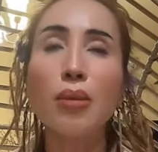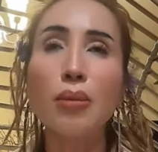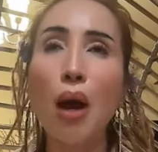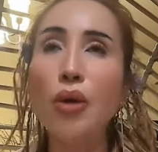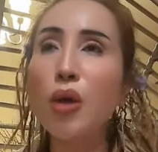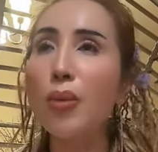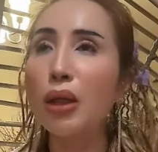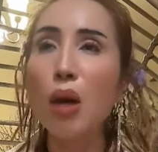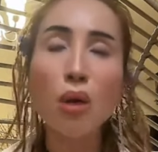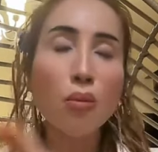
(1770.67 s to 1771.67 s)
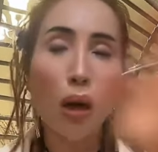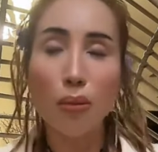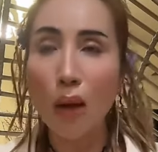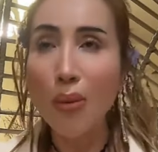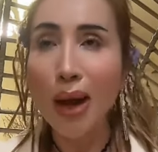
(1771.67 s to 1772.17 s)
thì mình bỏ vô mình không có
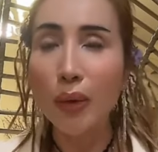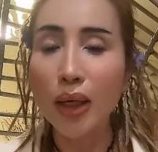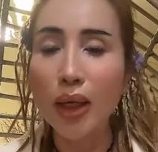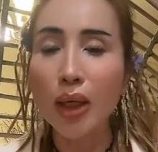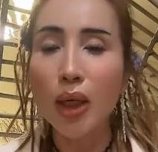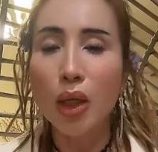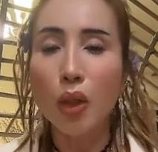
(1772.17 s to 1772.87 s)
bằng bỏ màu kia